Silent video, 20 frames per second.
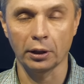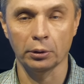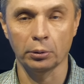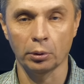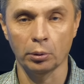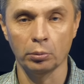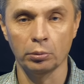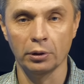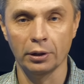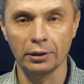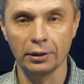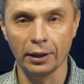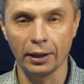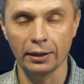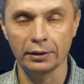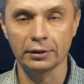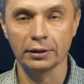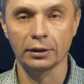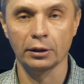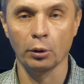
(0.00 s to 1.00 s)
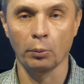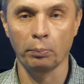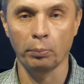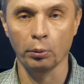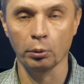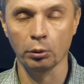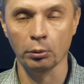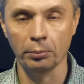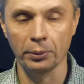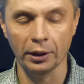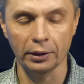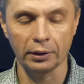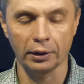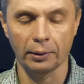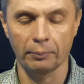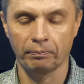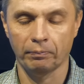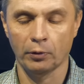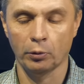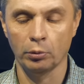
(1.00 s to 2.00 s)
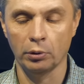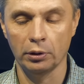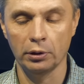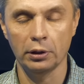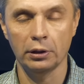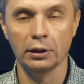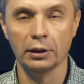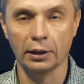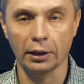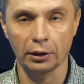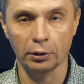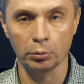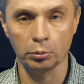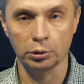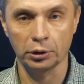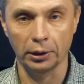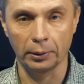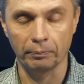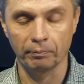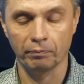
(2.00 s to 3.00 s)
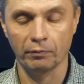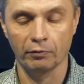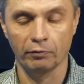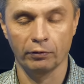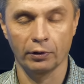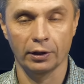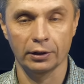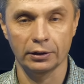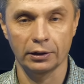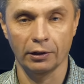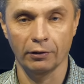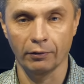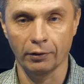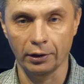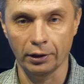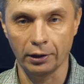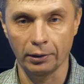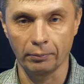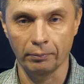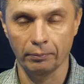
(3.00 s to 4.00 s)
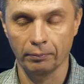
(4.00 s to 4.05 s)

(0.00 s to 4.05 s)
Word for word: который удлиняется до полуметра удлинительной катушкой в основании.